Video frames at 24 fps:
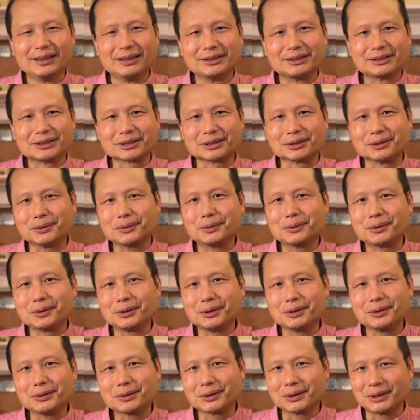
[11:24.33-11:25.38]
吃
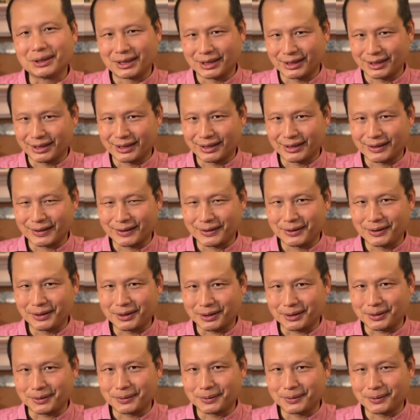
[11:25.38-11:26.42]
辉瑞的那个
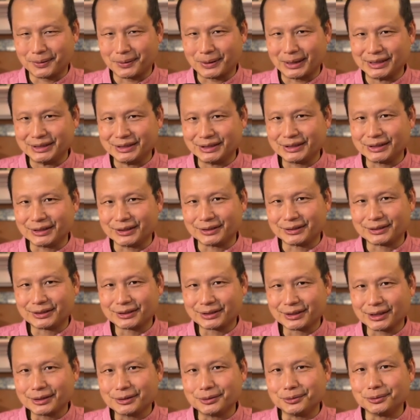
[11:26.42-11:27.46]
药缓解
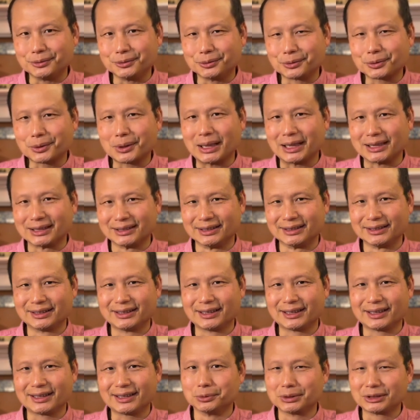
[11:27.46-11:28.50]
症状
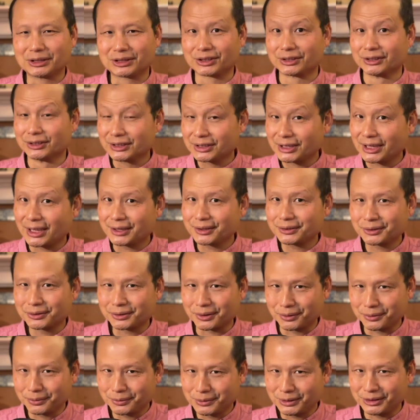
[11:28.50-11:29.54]
的时间
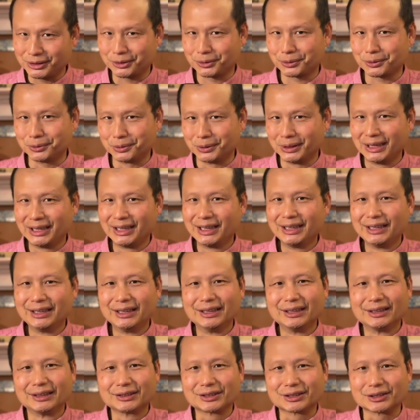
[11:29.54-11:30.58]
中位数
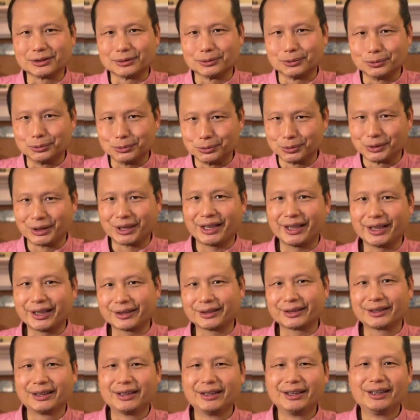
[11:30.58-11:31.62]
是五天，
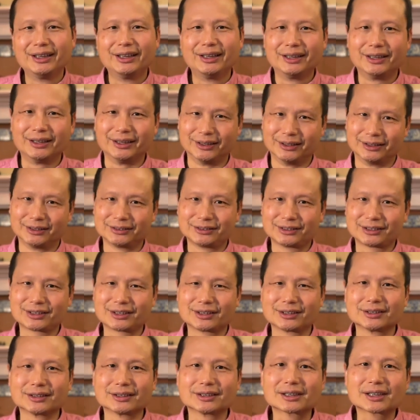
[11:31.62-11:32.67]
而
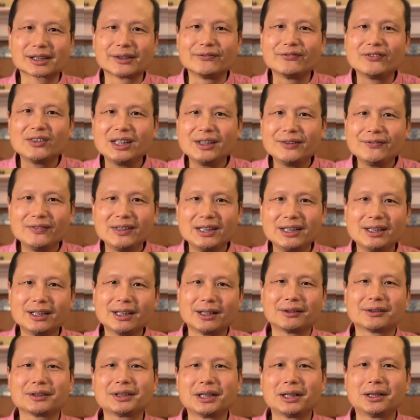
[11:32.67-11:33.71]
吃这个 VV
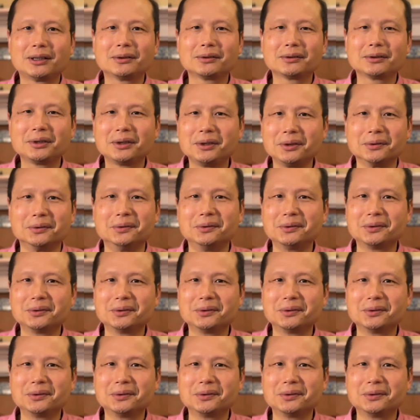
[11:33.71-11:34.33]
幺幺六